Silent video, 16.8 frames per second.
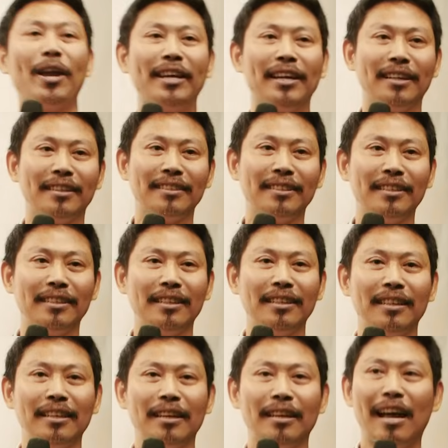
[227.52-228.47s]
ว
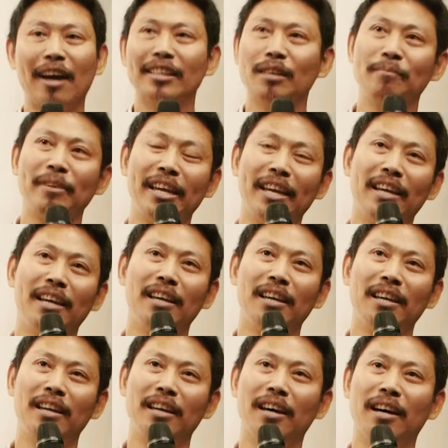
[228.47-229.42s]
เราจะมี
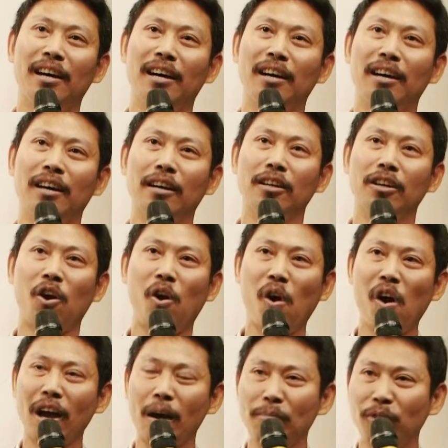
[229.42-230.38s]

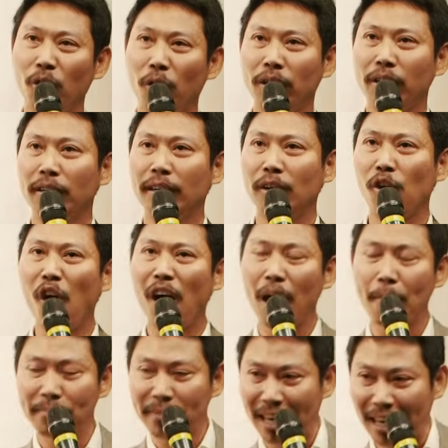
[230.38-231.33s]
ข้อกำหนดข้อ
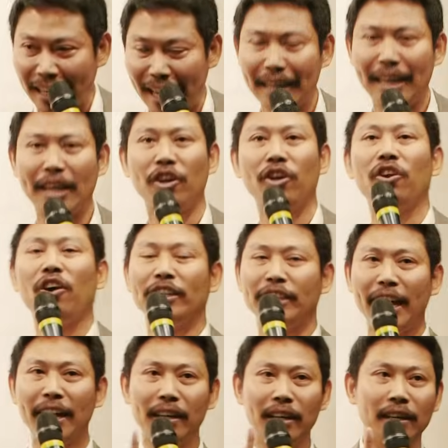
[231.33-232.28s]
คำนึงเล็กๆน้อ
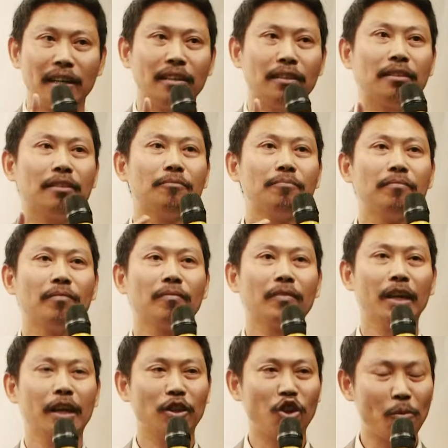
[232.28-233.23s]
ยๆเช่น
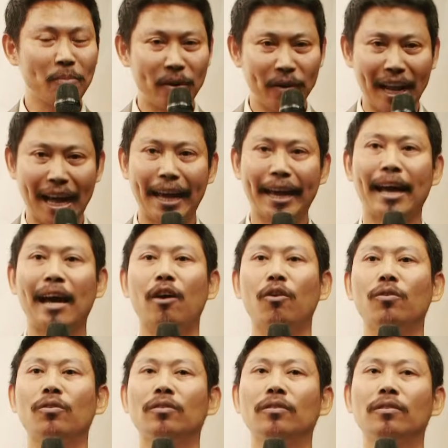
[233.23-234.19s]
1ต้องมีเวลาให้เขา